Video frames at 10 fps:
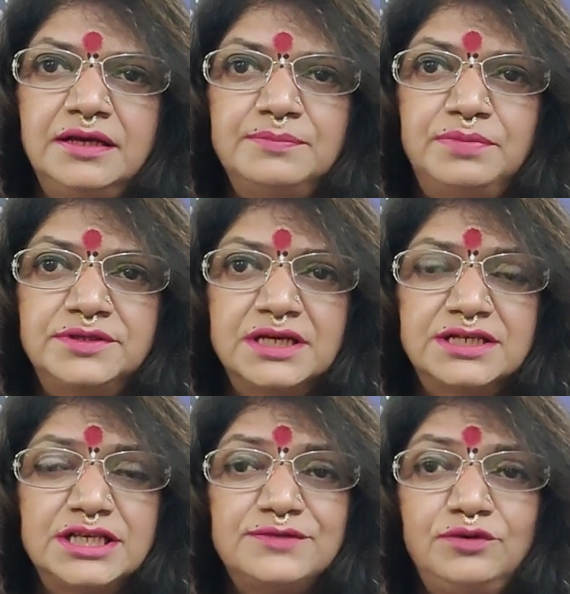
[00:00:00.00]
है कि
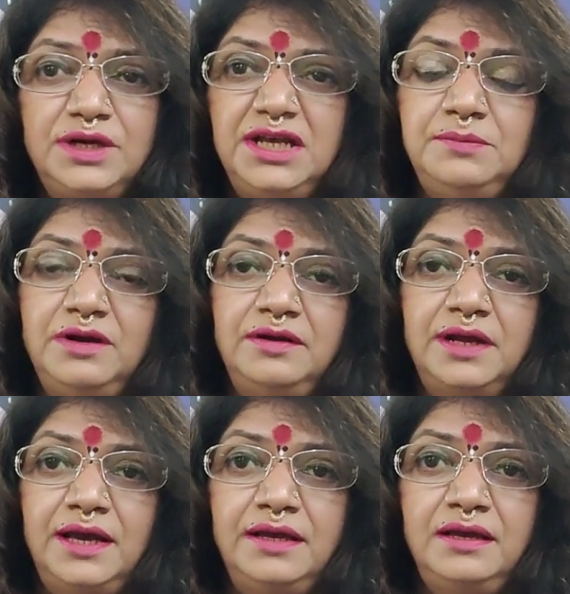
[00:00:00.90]
सक्सेसफुल नहीं मिल
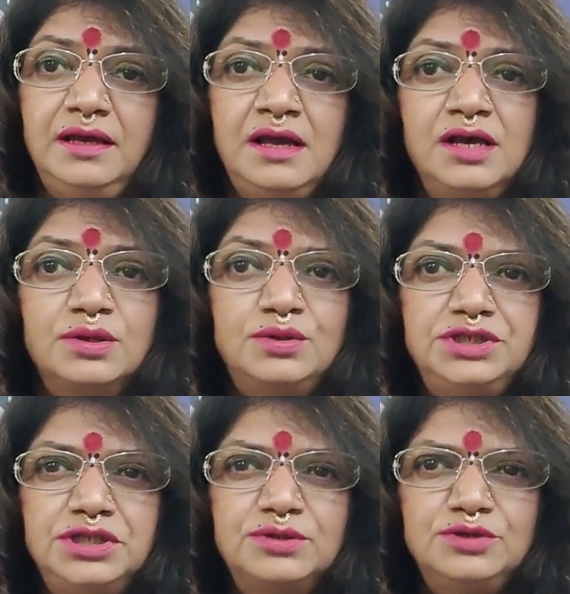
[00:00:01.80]
रहा है
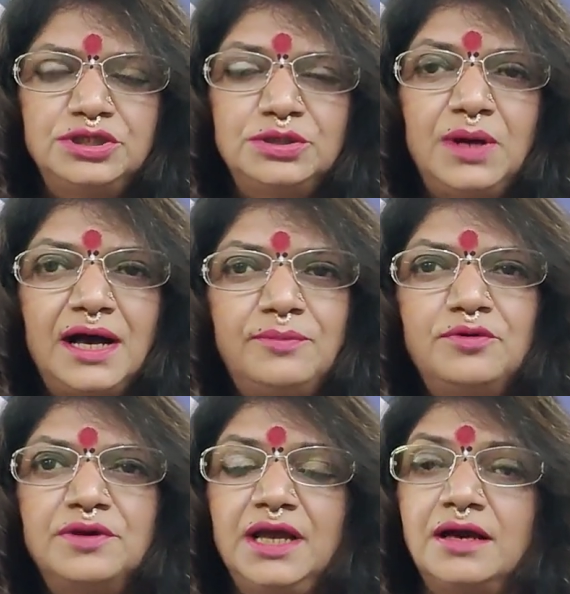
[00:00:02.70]
कुछ ना कुछ तो
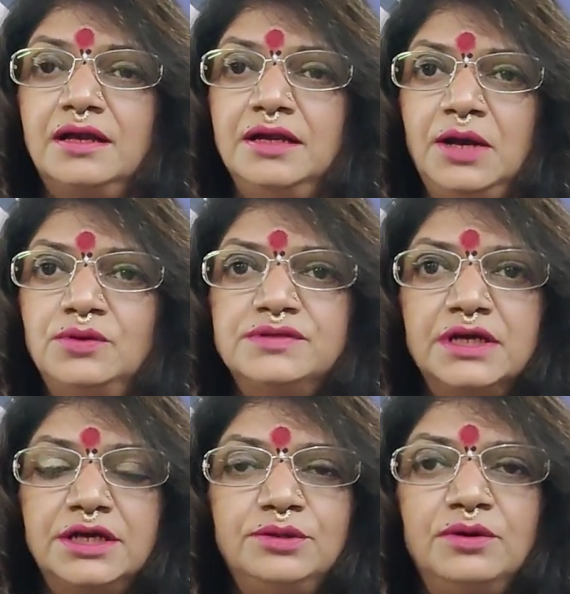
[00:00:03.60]
आपको क्या करना है हो
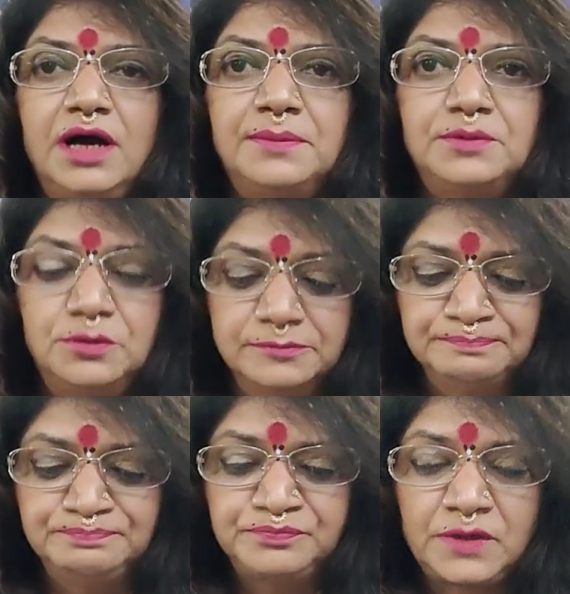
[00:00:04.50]
सके तो आपको
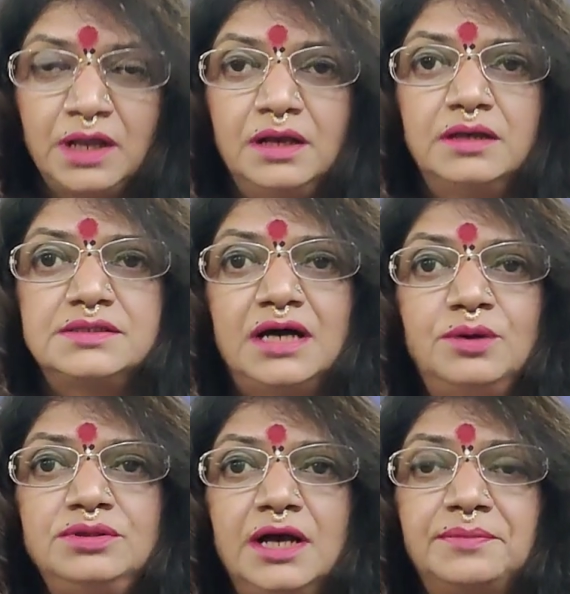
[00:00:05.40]

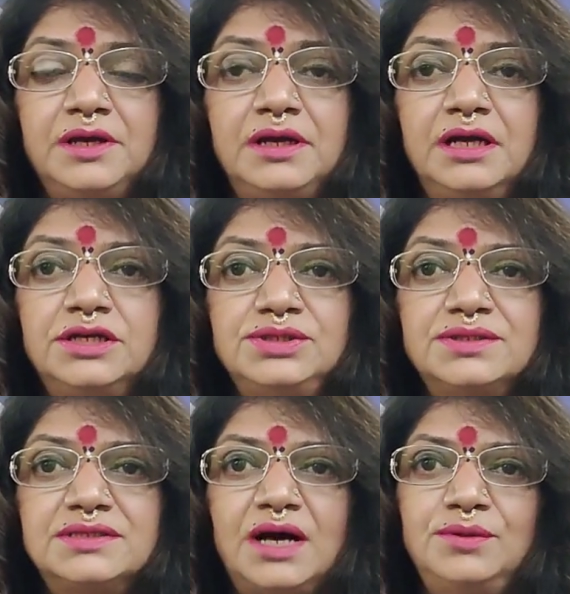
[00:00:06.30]
साउथ आपके घर की
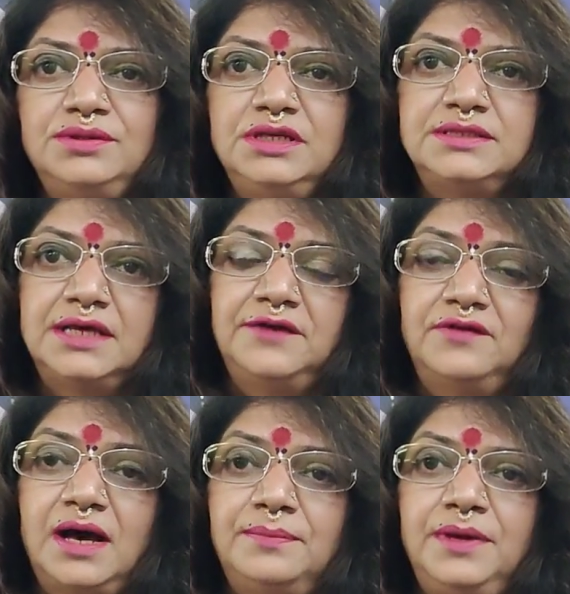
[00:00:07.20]
जो साउथ दिशा है
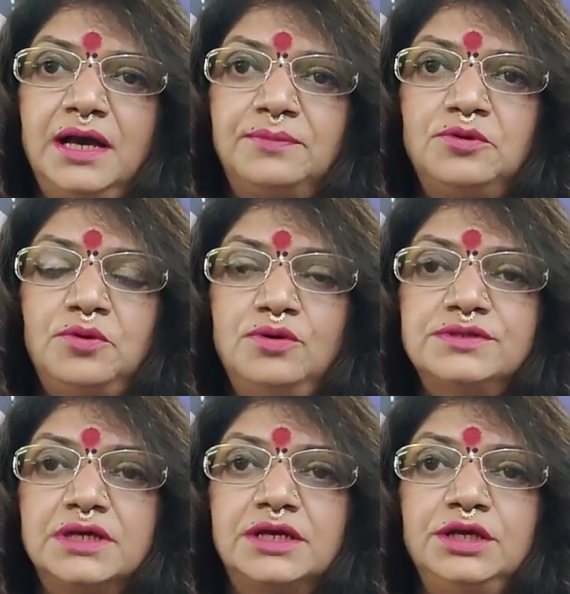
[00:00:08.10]
वहाँ पे आपको
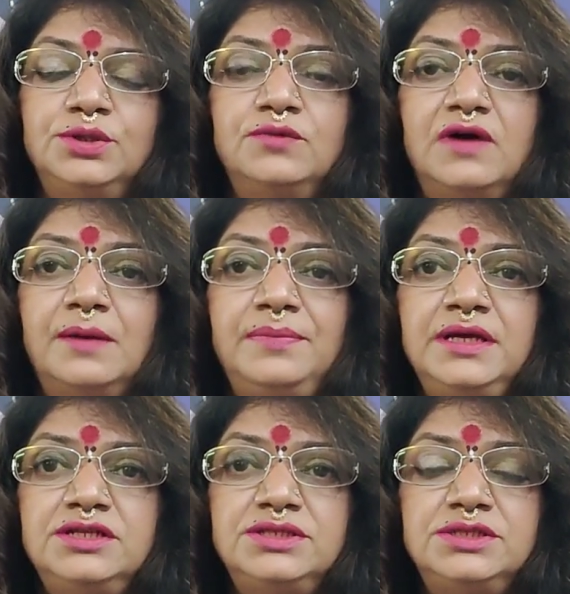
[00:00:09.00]
हो सके तो वहाँ
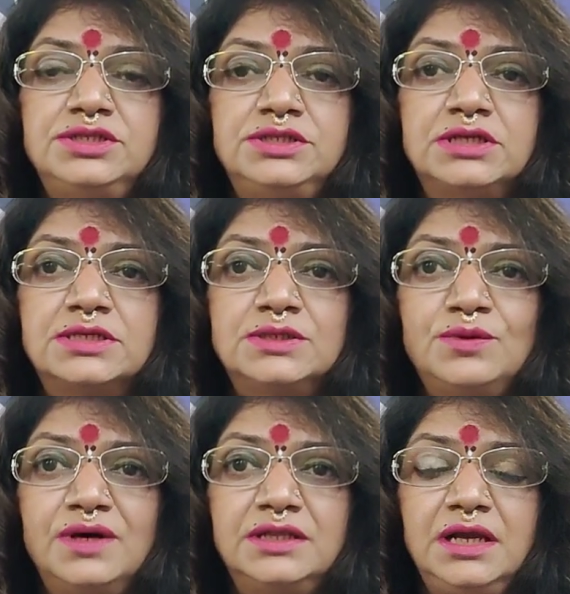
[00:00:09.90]
पे
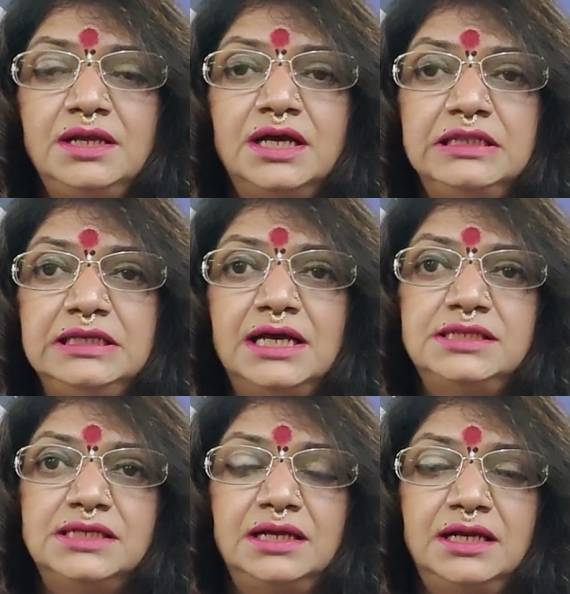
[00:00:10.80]
सरसों का तेल का
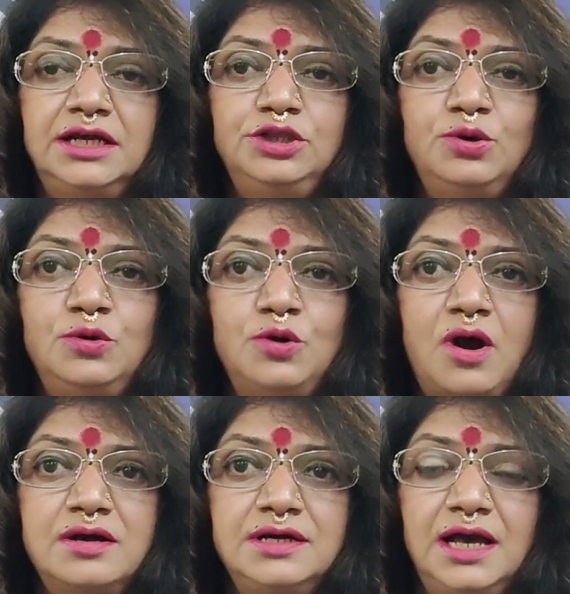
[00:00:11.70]
दिया जलाना है दो
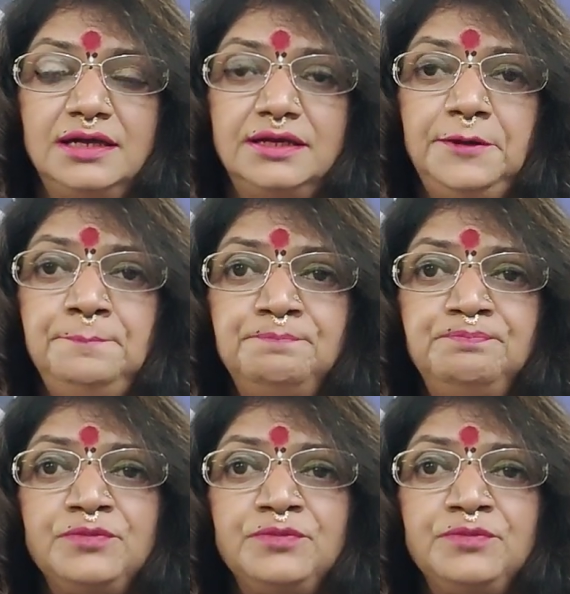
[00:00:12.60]
लौंग डाल के